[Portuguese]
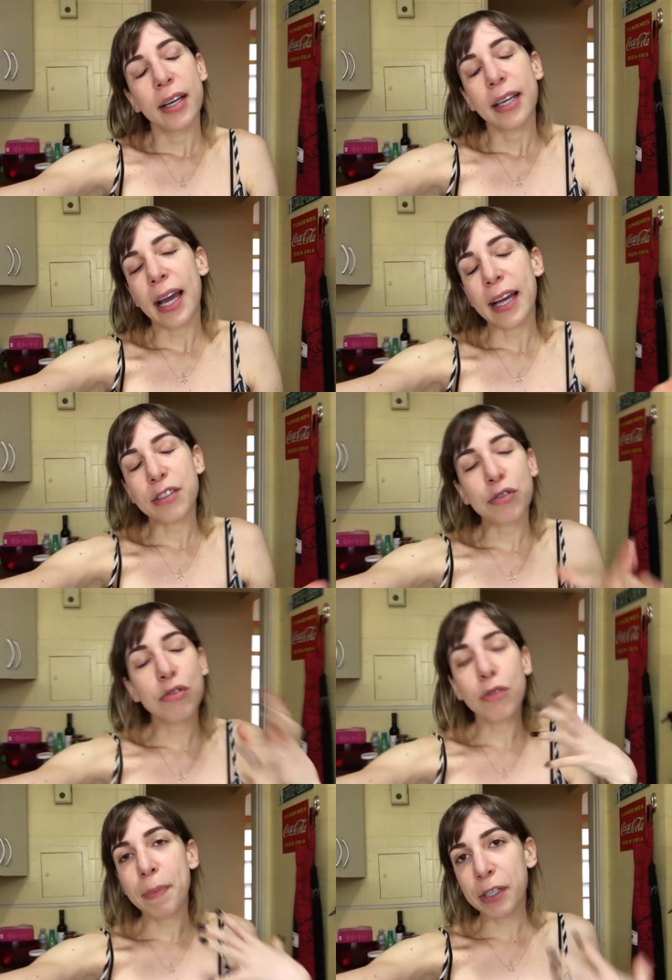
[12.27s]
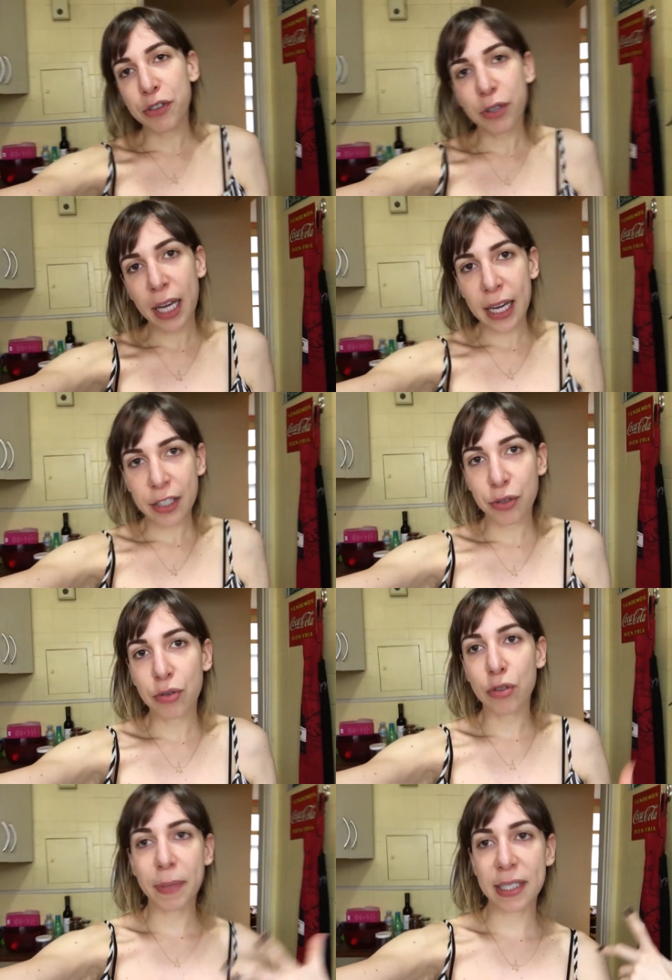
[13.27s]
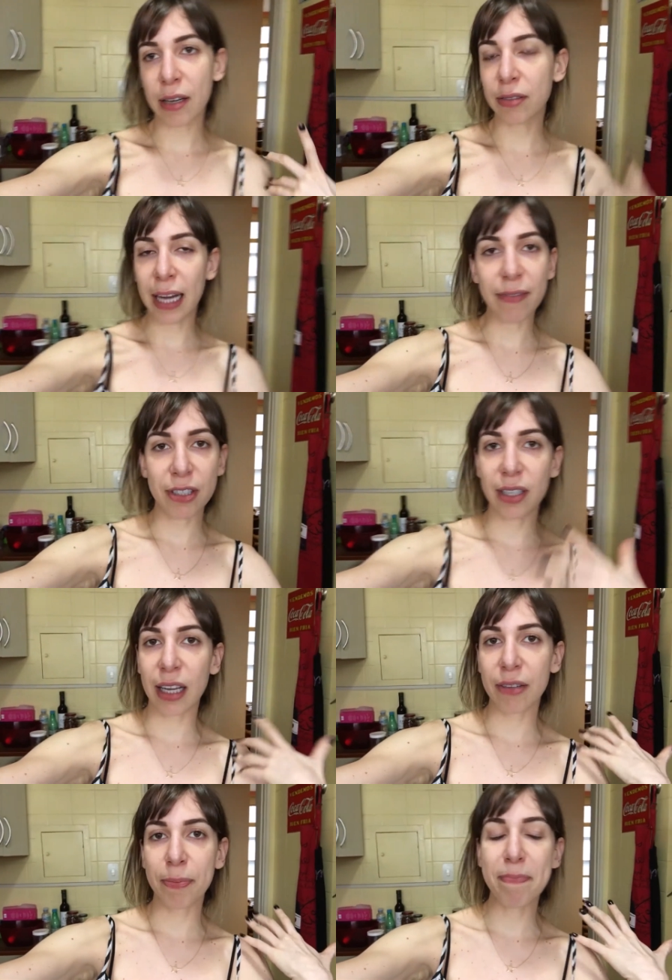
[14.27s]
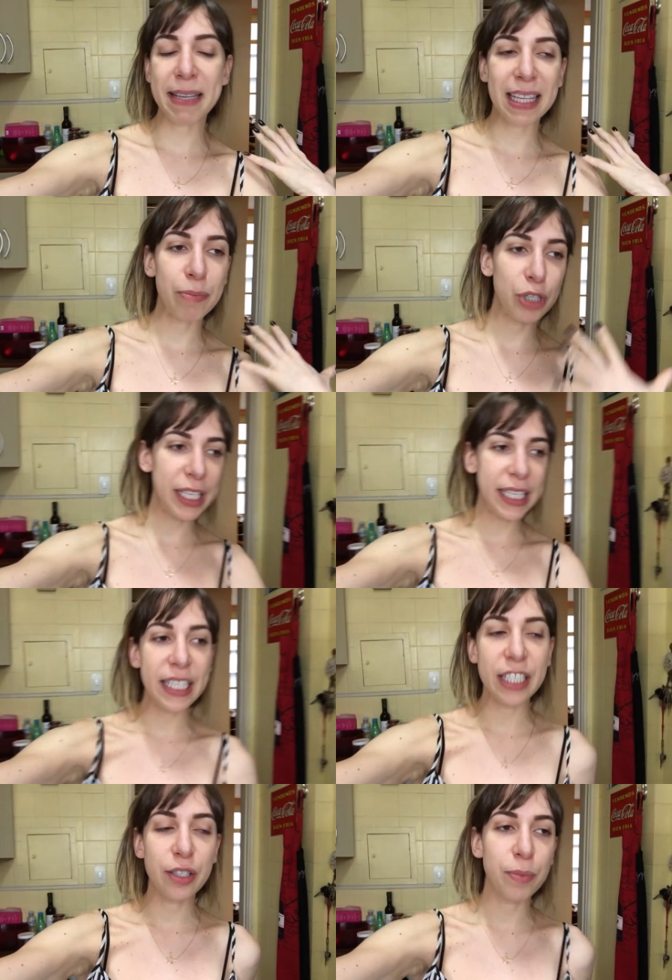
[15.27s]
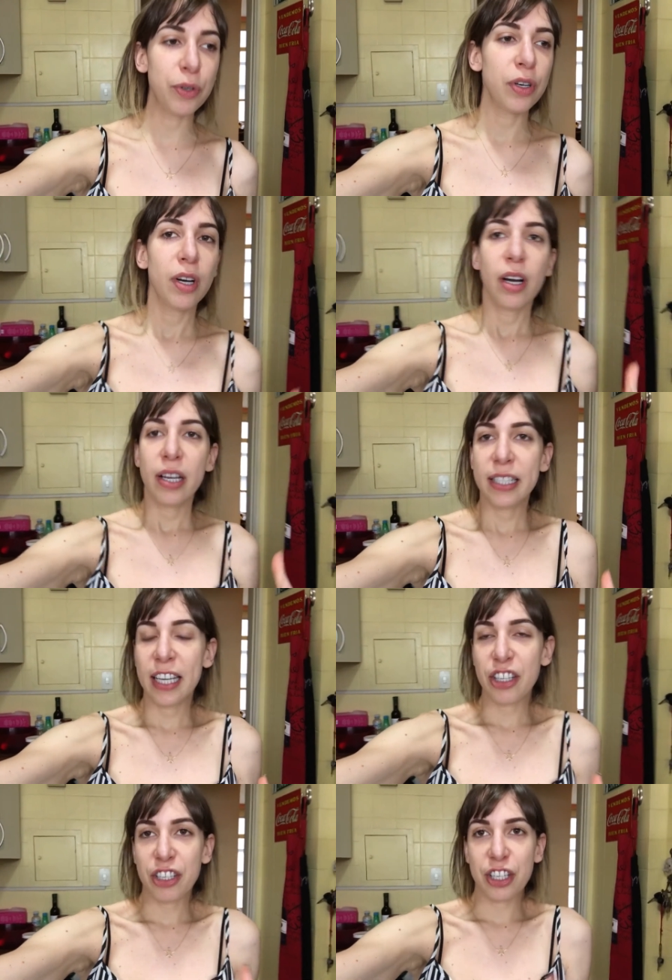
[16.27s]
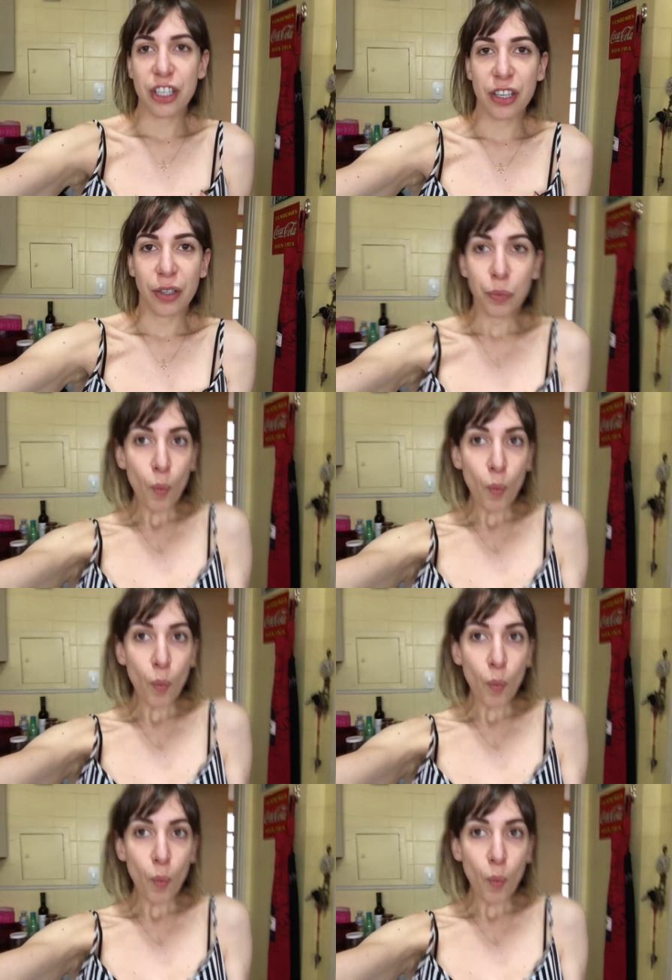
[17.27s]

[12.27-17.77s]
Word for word: que é super diurético, super saudável, acelera o metabolismo e deixa a gente assim, ó,